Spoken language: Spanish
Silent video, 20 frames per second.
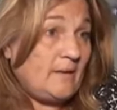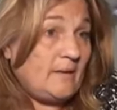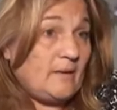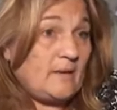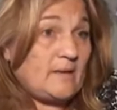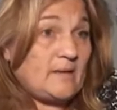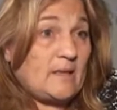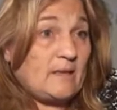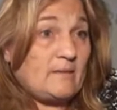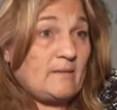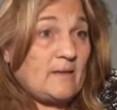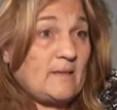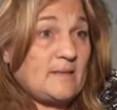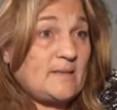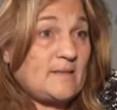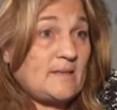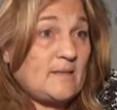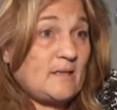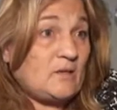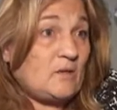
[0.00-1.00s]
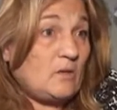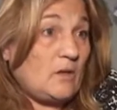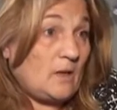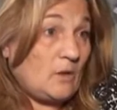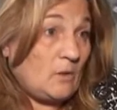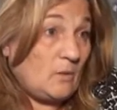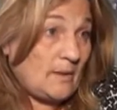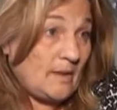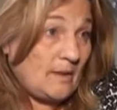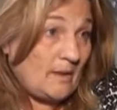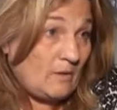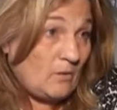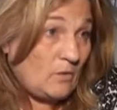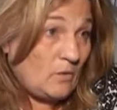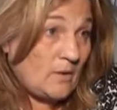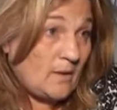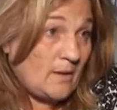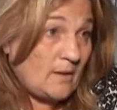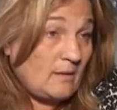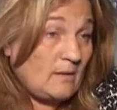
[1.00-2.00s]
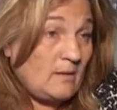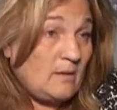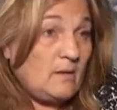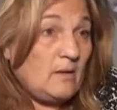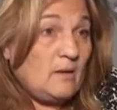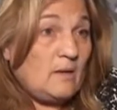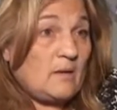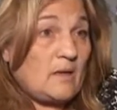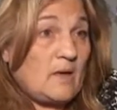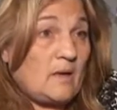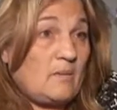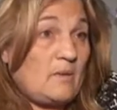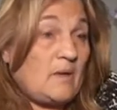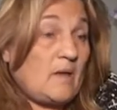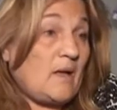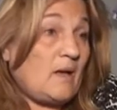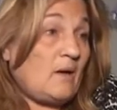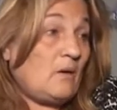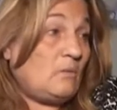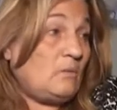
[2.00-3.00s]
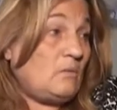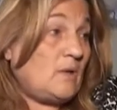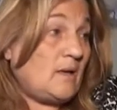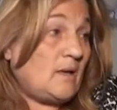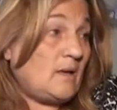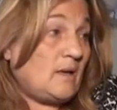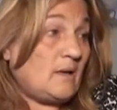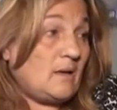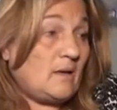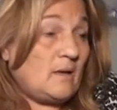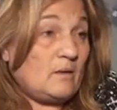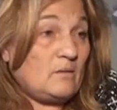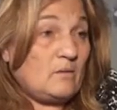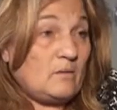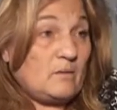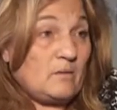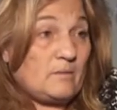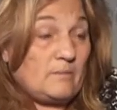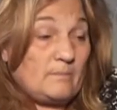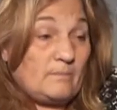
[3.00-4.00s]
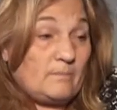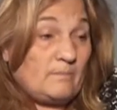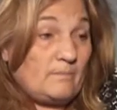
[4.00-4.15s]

estaba diciendo la gobernadora que había una